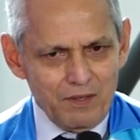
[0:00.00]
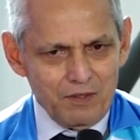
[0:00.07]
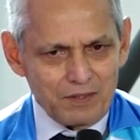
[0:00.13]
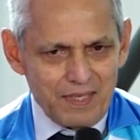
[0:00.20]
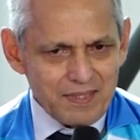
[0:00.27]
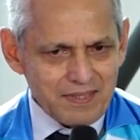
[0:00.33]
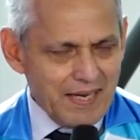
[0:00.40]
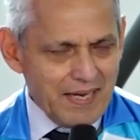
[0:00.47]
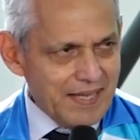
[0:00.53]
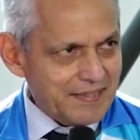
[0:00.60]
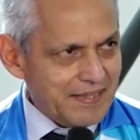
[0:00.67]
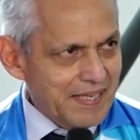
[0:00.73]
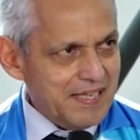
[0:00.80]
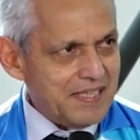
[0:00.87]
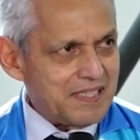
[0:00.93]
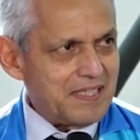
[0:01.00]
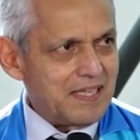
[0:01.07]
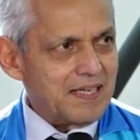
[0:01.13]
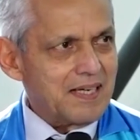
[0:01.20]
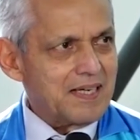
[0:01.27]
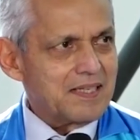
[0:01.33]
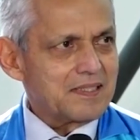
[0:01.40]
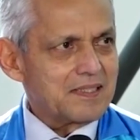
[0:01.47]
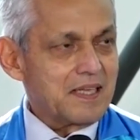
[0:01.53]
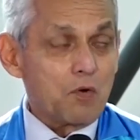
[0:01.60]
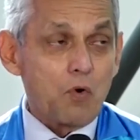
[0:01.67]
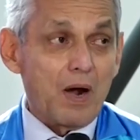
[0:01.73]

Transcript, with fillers: otras características de